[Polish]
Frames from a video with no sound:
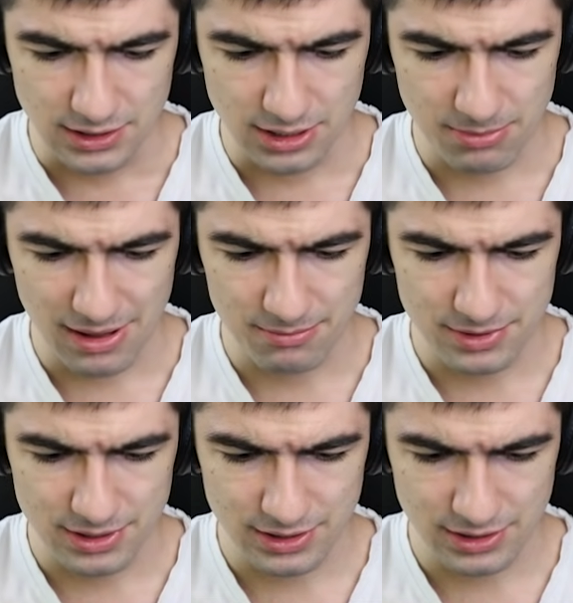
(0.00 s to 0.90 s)
I
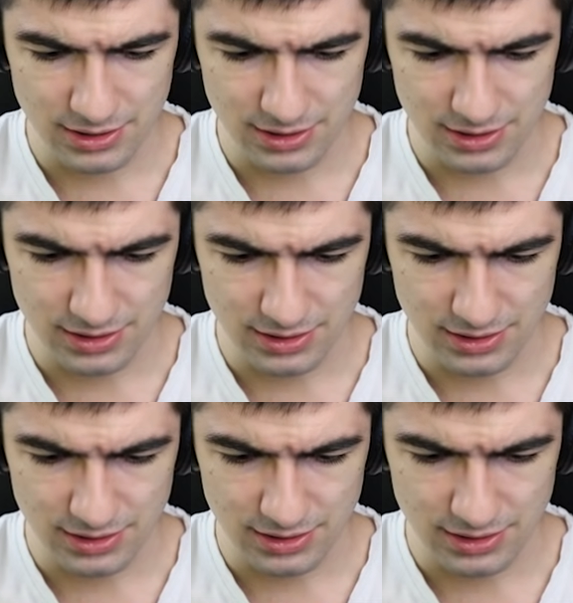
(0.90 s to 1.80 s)
mamy.
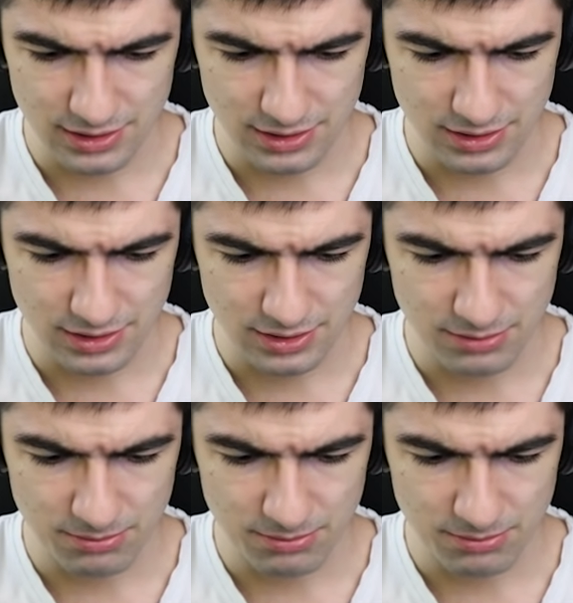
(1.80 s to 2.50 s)
E,